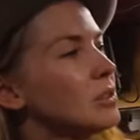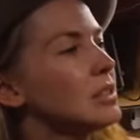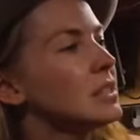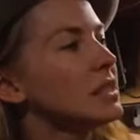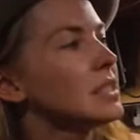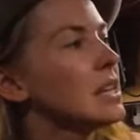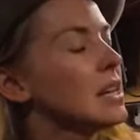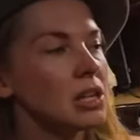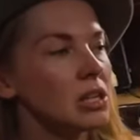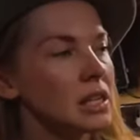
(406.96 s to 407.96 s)
Así que
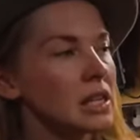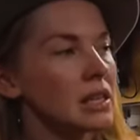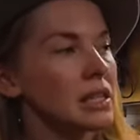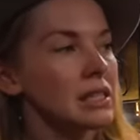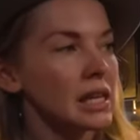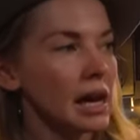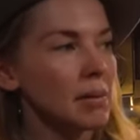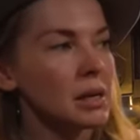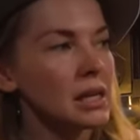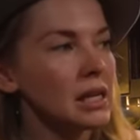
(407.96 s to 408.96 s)
no los construí
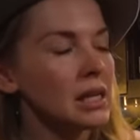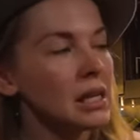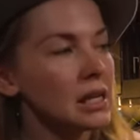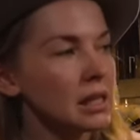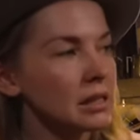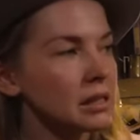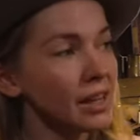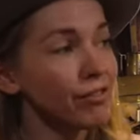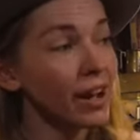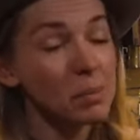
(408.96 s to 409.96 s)
plegables.
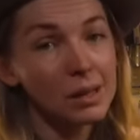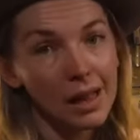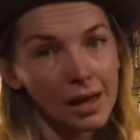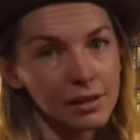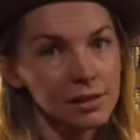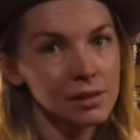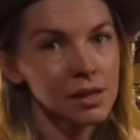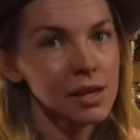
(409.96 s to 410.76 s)
Los construí para que